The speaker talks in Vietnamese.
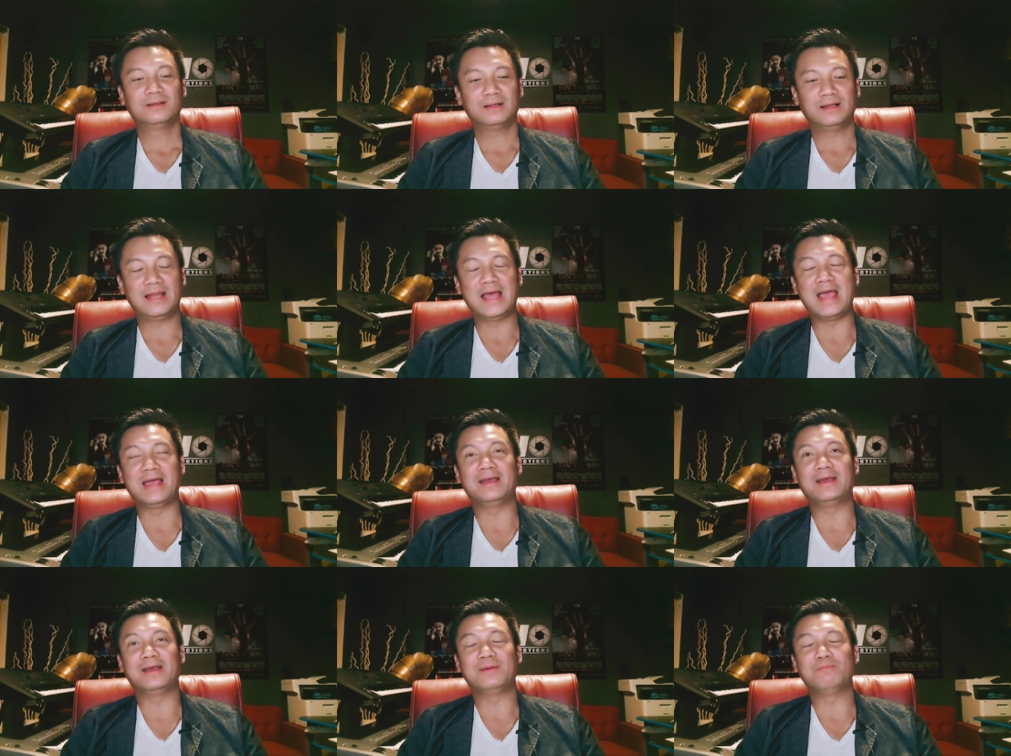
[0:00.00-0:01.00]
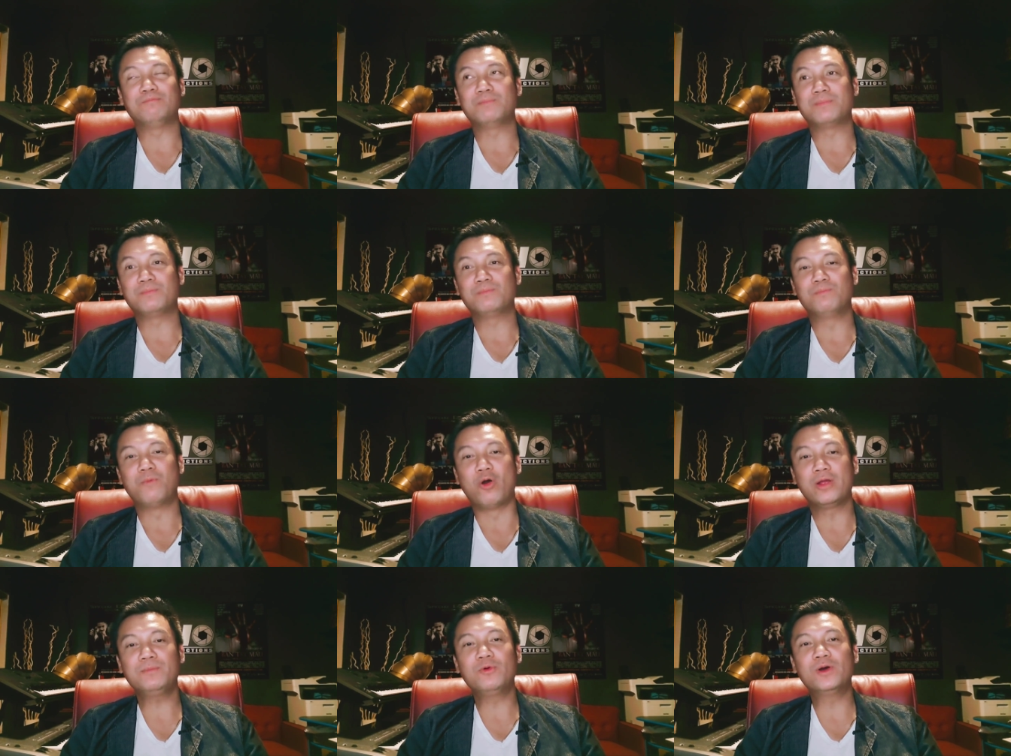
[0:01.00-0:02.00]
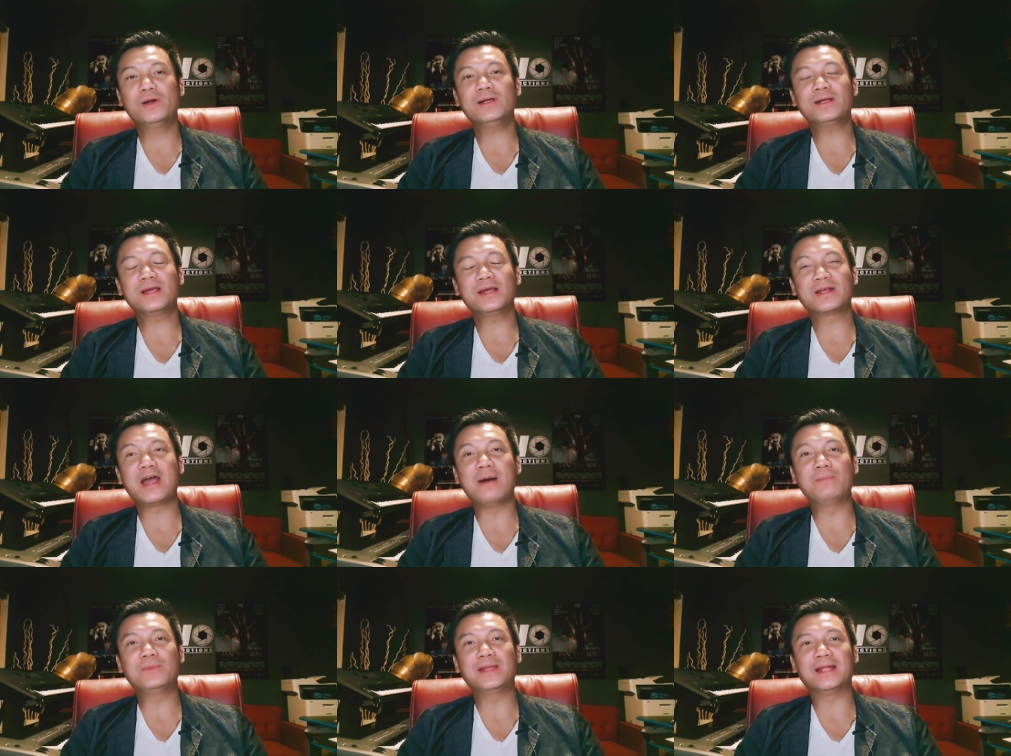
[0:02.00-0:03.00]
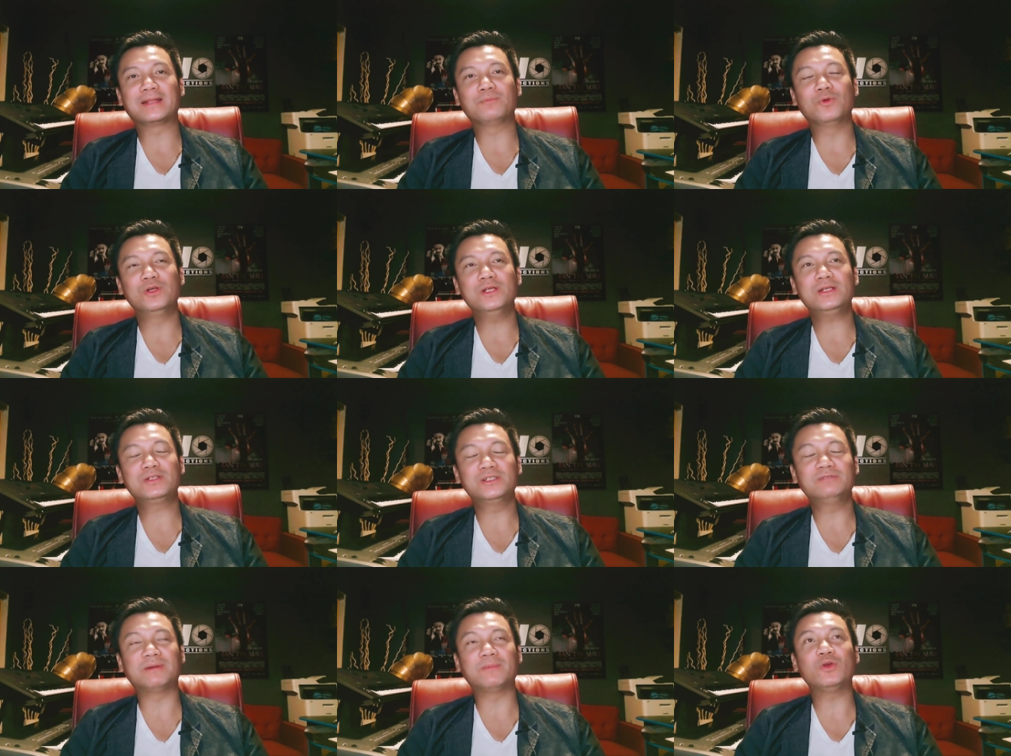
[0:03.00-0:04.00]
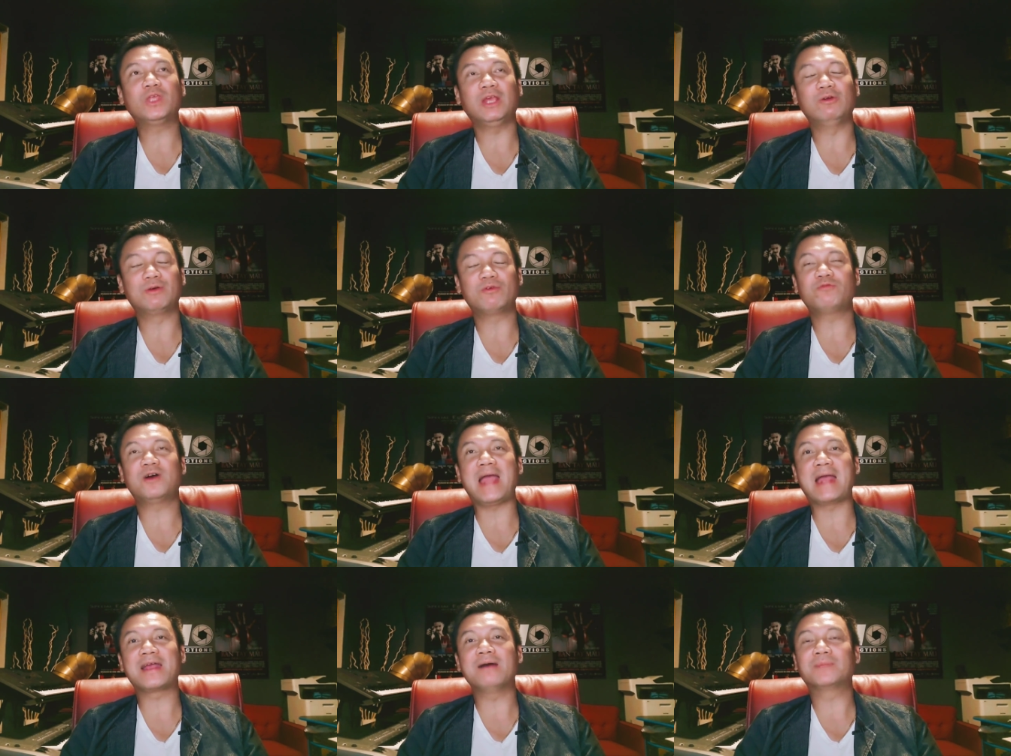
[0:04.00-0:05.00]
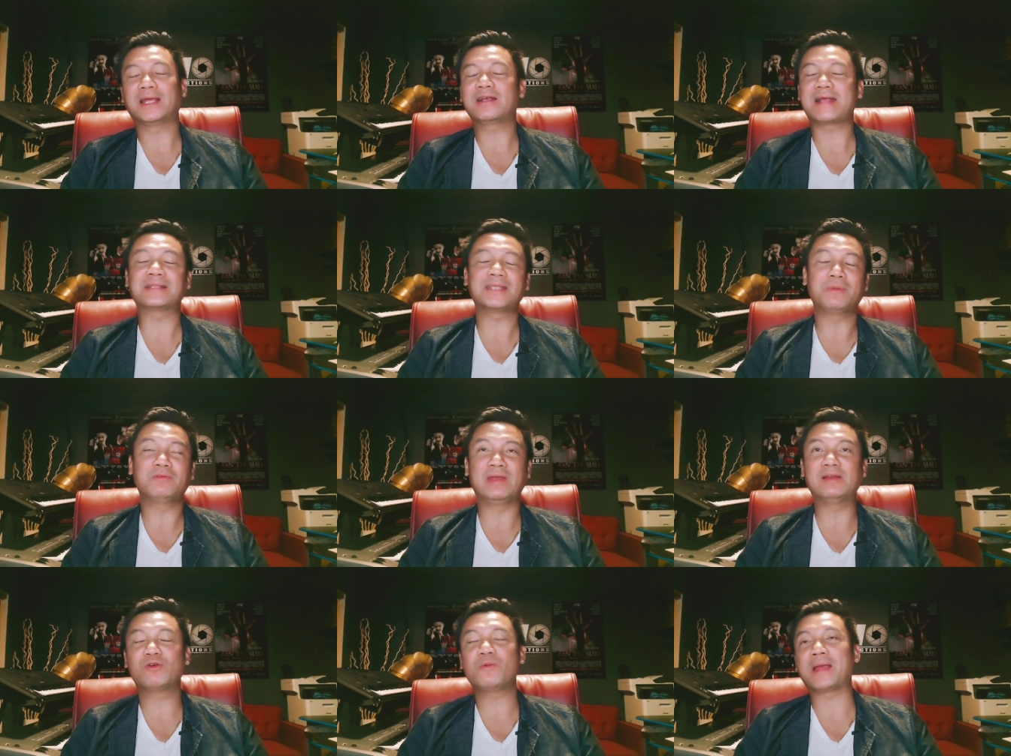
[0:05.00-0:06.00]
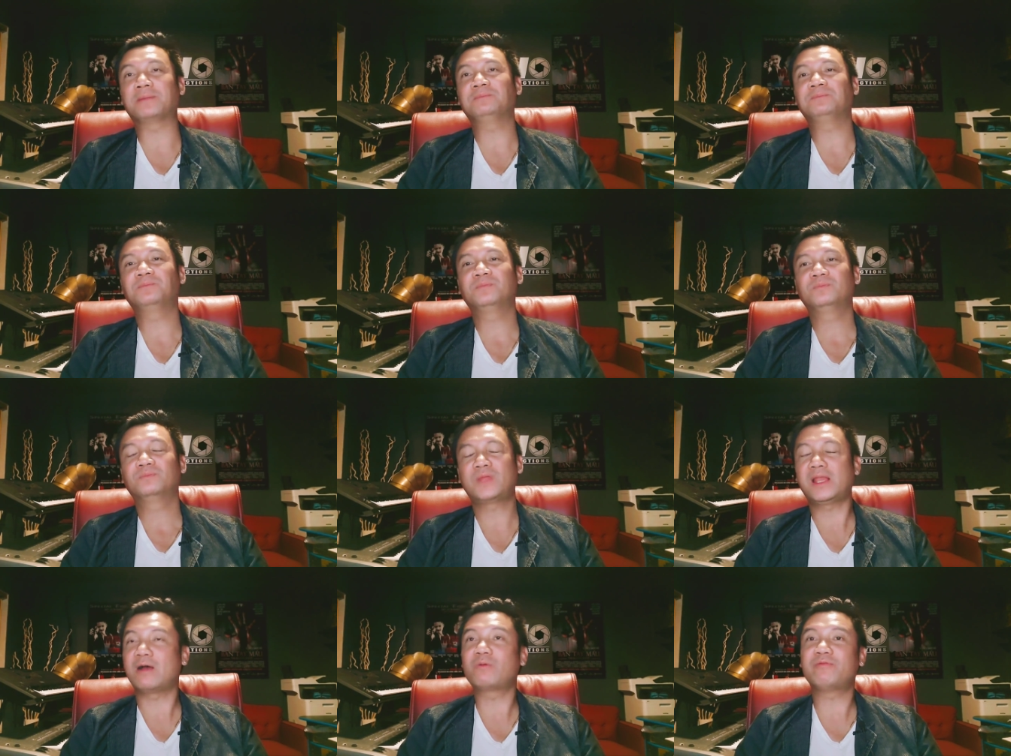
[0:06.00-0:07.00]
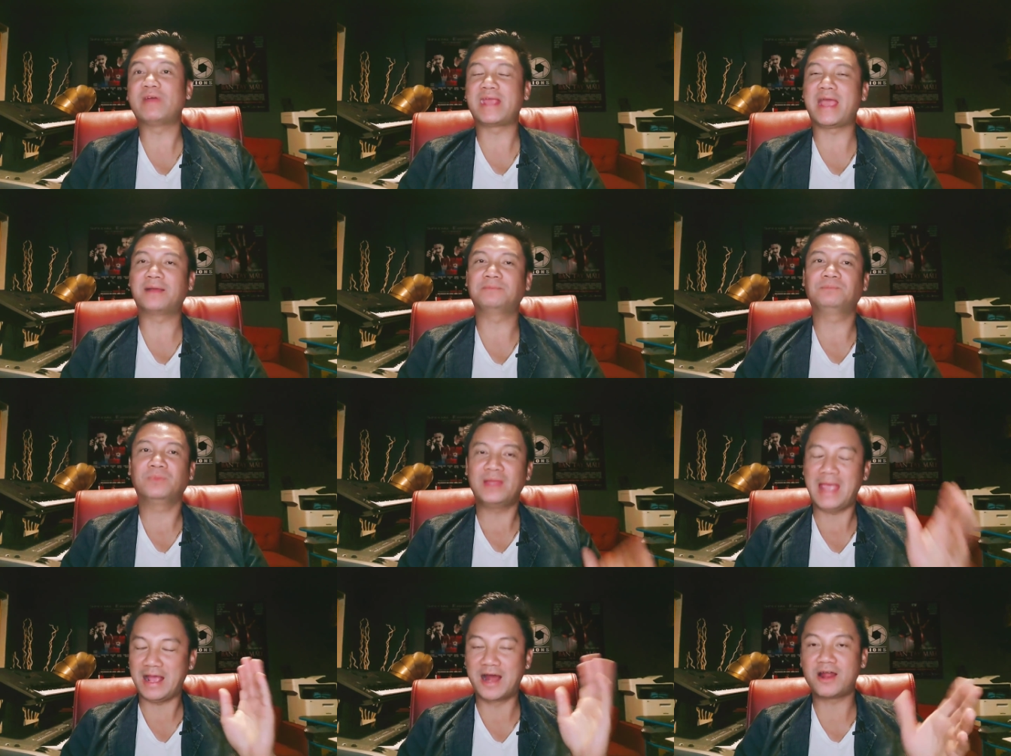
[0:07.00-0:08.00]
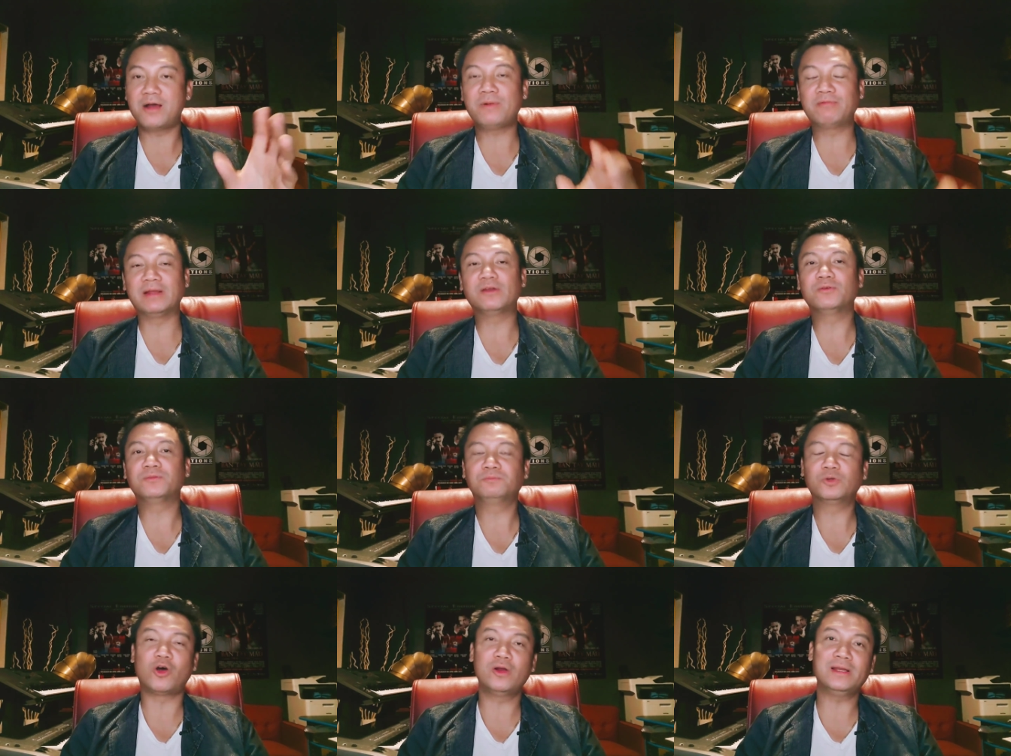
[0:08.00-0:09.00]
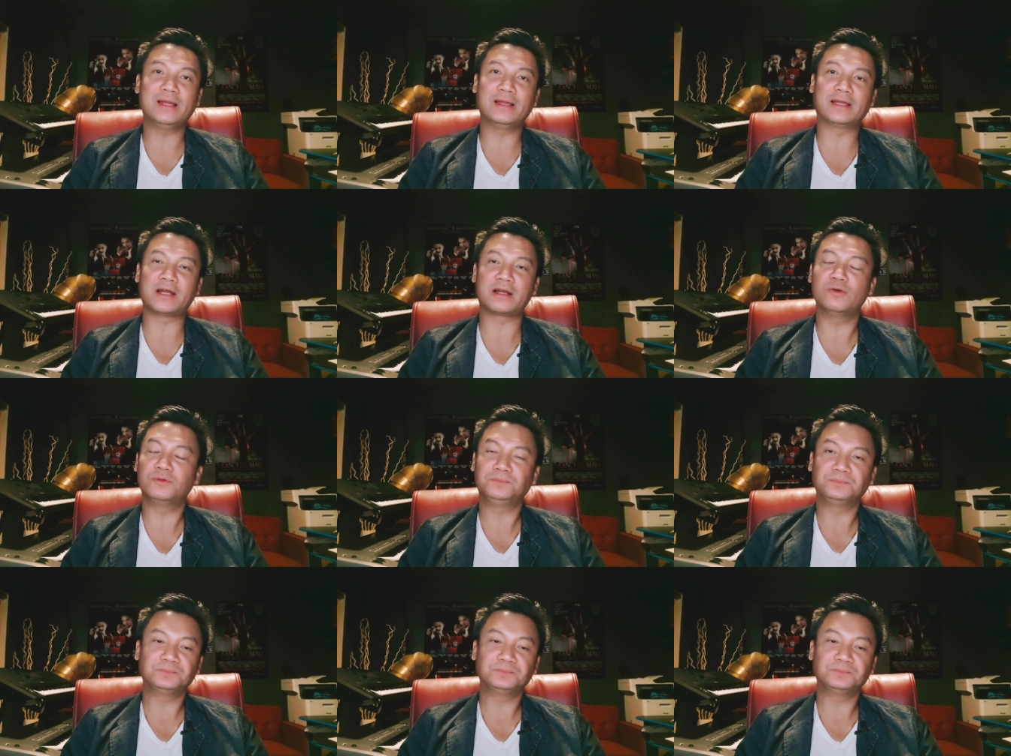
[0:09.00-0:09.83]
là mỗi bữa ờ, cơm là buổi trưa và buổi chiều là quốc võ ăn cơm tại căng tin bệnh viện luôn các bạn tức là không có về nhà ở đó bệnh viện luôn buổi tối là là trực luôn